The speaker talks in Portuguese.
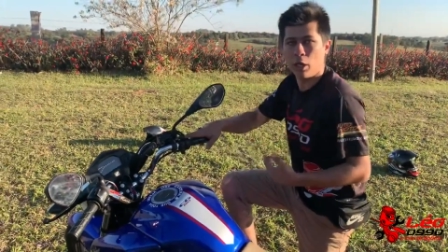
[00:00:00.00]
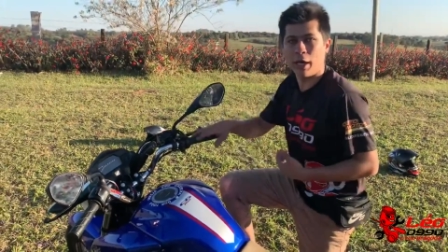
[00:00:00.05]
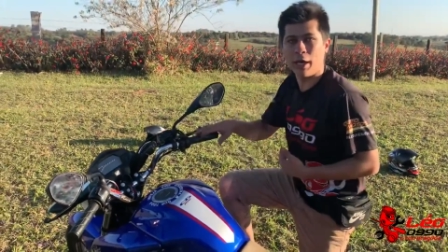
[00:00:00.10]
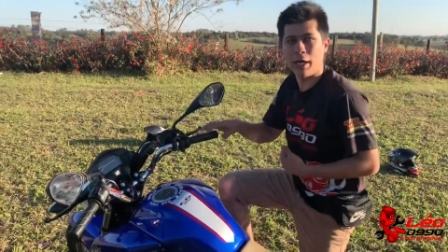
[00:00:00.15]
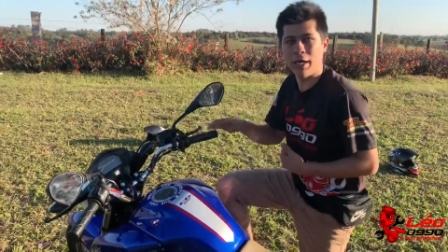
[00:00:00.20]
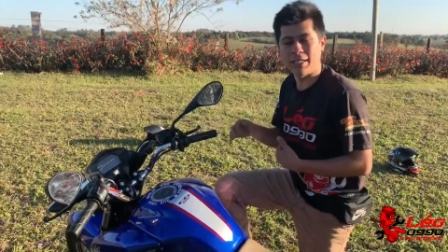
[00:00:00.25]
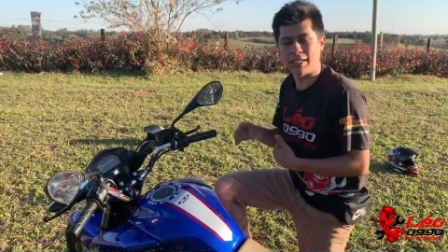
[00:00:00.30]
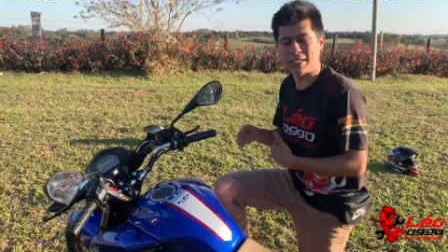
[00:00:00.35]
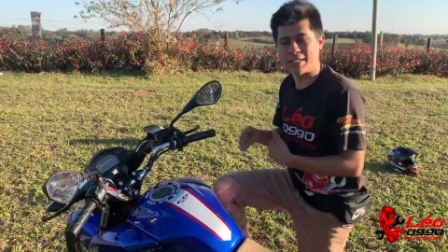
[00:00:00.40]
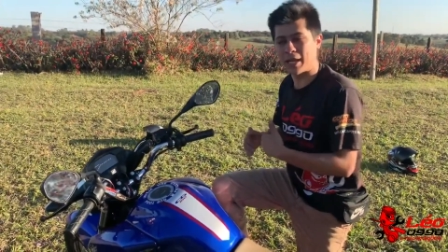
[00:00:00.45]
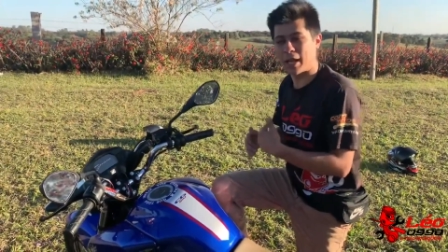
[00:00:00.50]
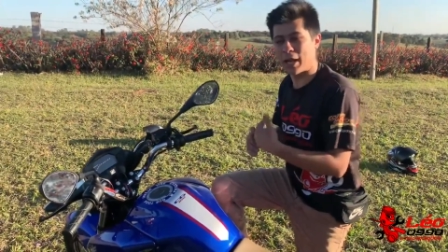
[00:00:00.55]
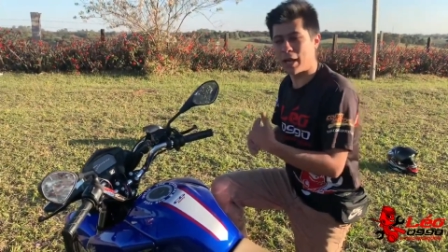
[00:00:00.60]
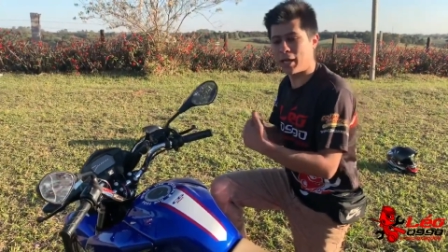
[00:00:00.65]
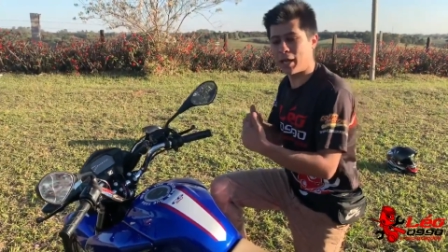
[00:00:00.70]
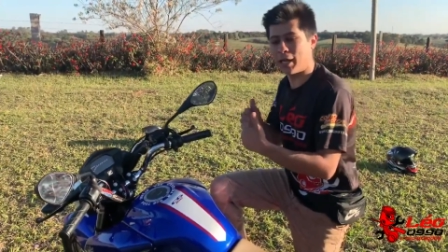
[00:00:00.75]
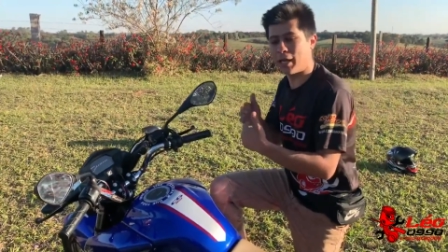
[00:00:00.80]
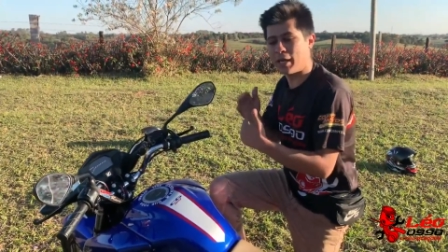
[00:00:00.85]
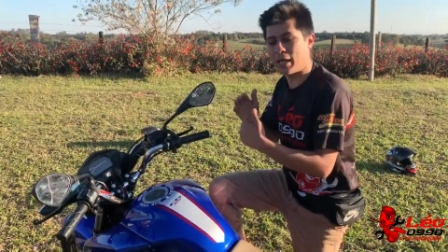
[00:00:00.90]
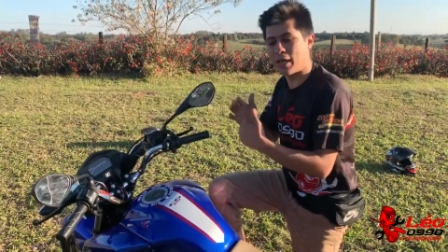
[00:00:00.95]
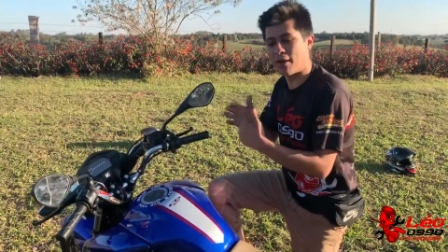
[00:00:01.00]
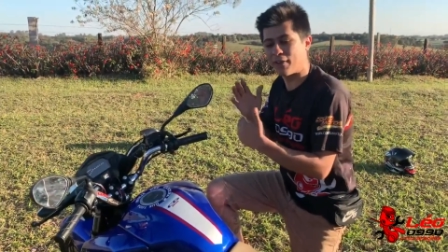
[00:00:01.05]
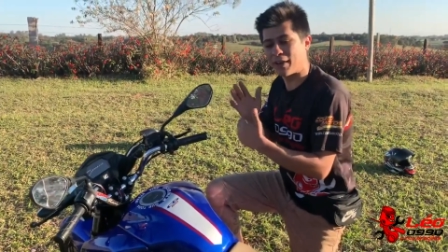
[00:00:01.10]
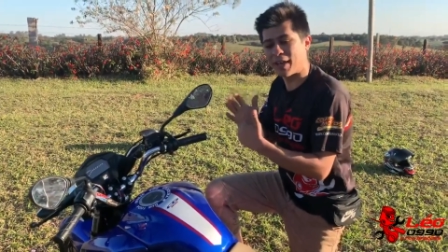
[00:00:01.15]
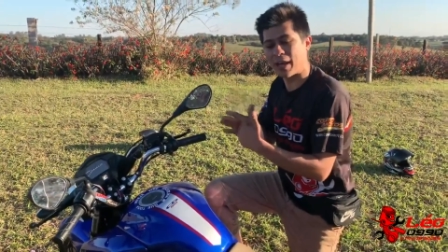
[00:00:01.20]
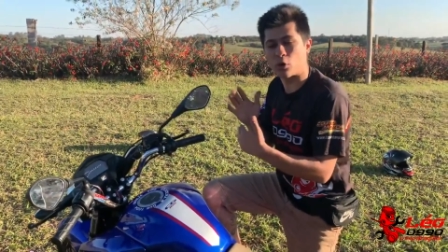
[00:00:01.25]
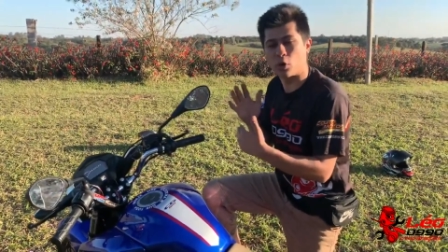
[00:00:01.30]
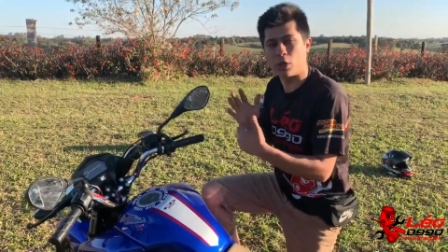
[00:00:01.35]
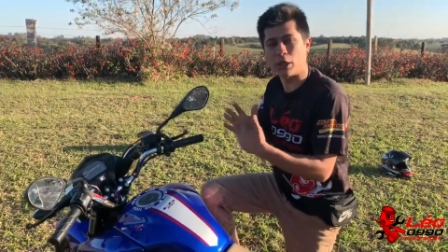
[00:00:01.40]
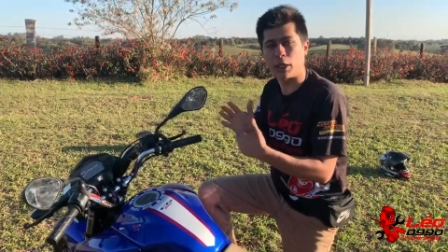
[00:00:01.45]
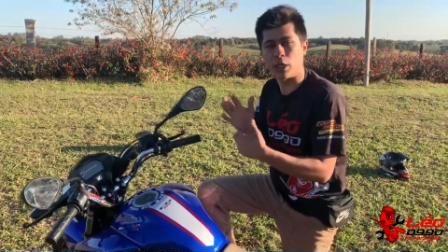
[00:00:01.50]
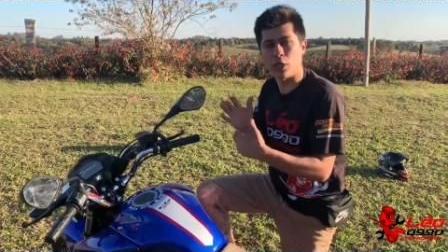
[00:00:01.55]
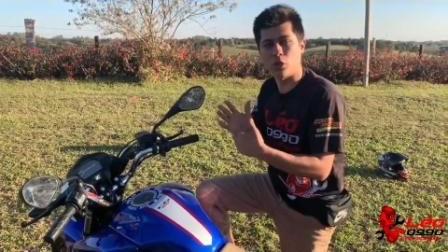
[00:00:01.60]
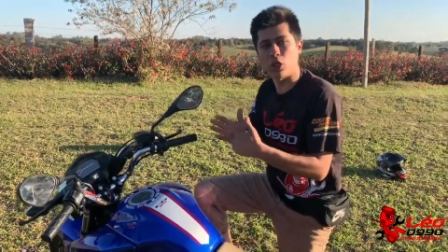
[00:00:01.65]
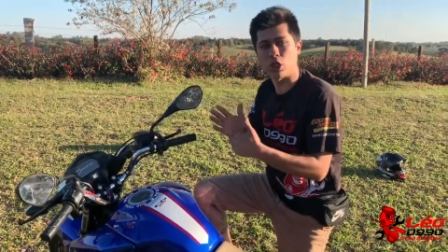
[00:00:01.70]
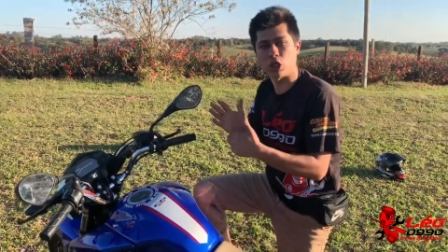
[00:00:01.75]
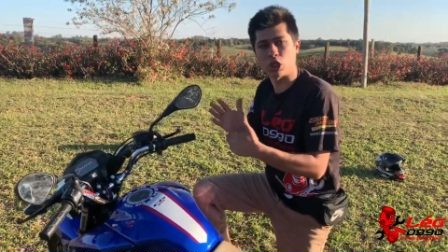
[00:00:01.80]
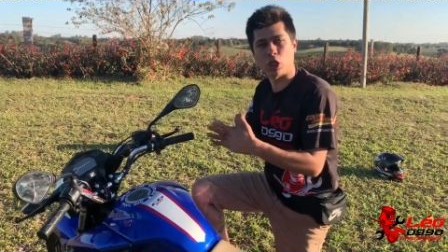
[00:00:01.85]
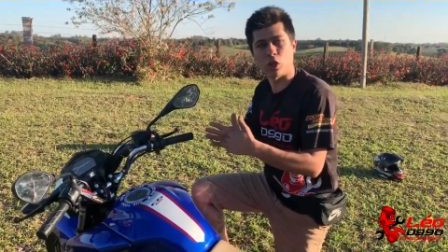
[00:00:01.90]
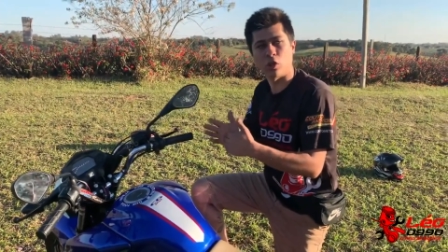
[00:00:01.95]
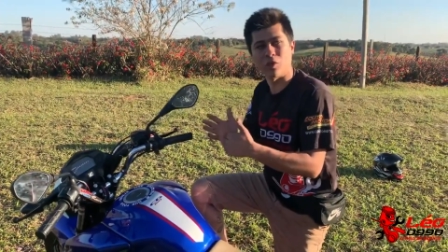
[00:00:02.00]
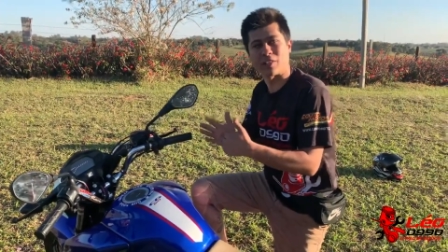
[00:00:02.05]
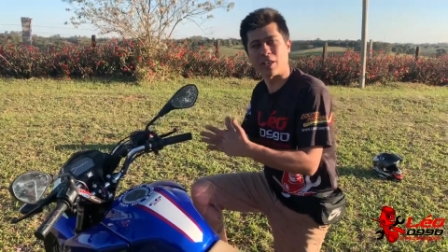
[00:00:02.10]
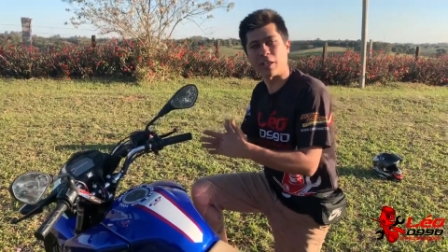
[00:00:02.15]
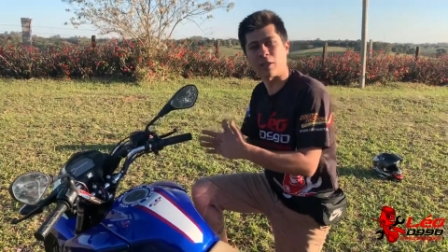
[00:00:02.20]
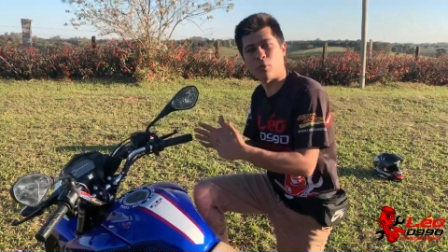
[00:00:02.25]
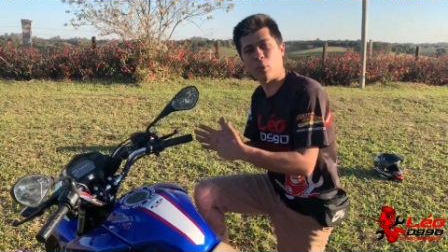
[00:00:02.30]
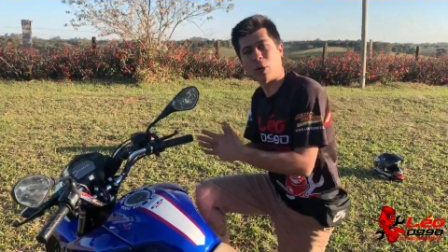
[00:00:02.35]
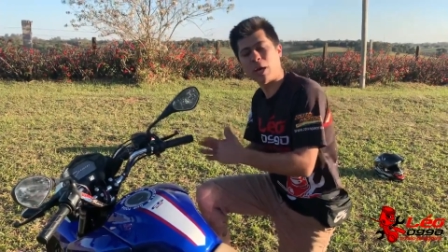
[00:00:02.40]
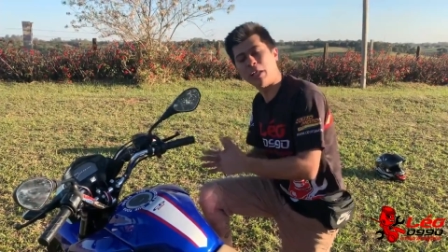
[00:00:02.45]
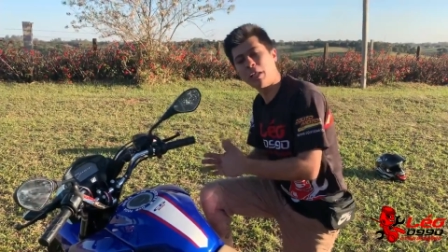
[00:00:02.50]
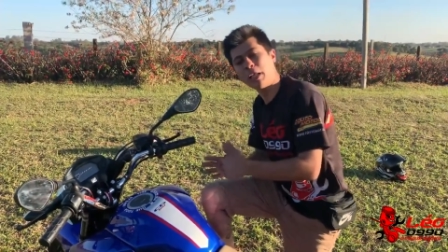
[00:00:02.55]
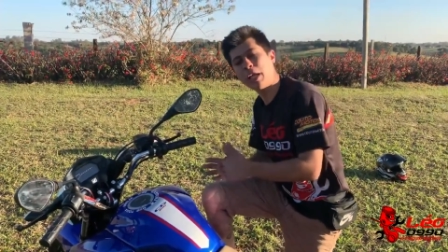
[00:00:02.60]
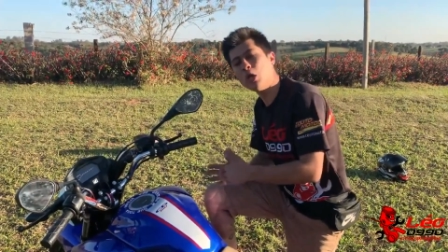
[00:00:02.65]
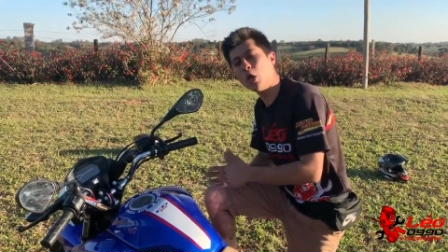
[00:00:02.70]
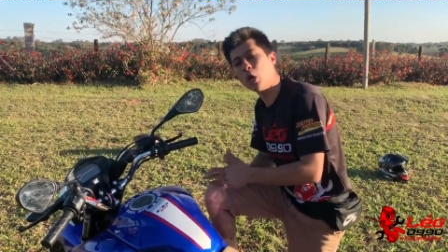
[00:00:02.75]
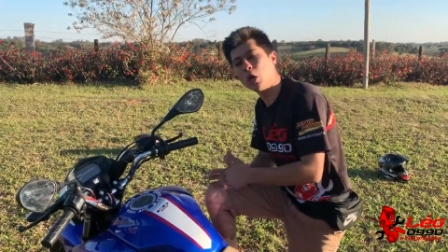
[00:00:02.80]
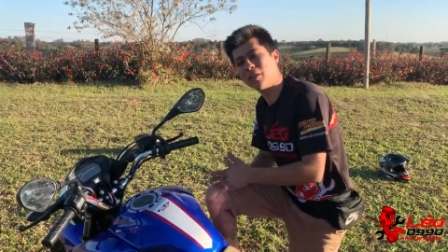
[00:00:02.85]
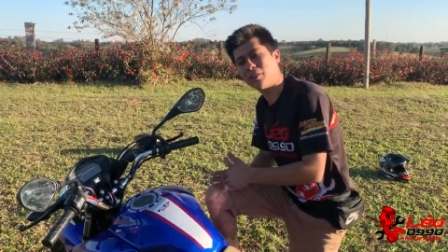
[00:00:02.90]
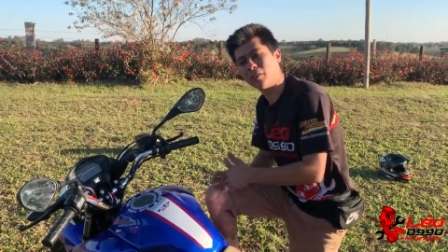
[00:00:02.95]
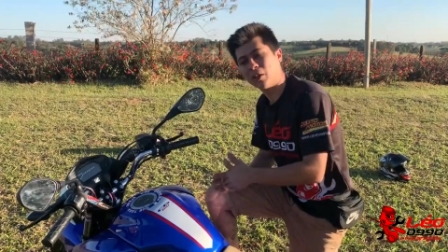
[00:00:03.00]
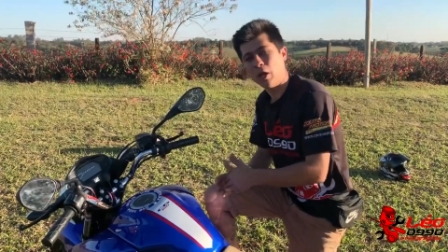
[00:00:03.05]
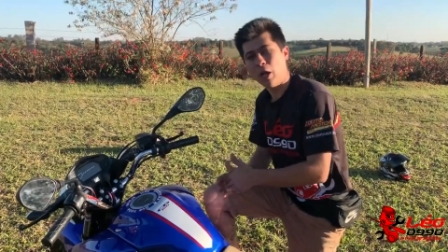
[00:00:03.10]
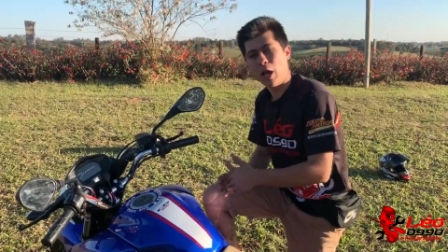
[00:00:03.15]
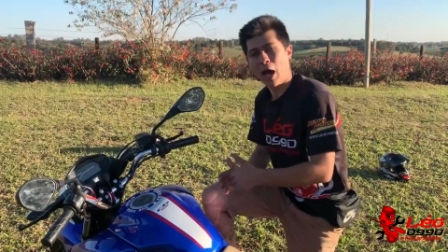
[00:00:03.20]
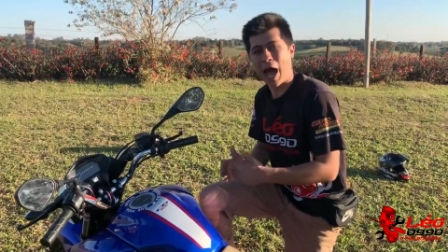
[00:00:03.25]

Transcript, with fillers: Antes ele ia ficar cortando de giro em 142.